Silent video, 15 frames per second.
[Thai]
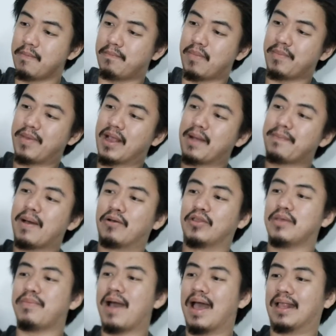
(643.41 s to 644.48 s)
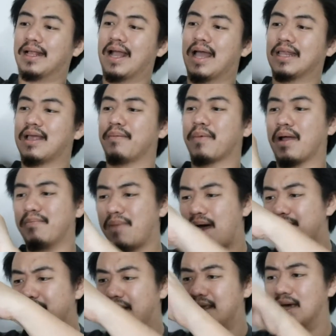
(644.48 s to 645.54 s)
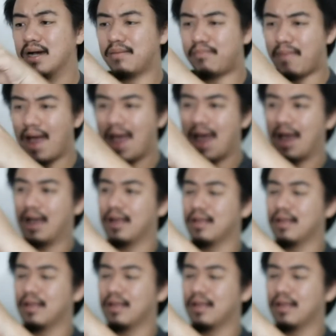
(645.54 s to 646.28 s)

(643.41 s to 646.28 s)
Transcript: มันเป็นกระเป๋าที่ผ่านการทำการบ้านมาเยอะมาก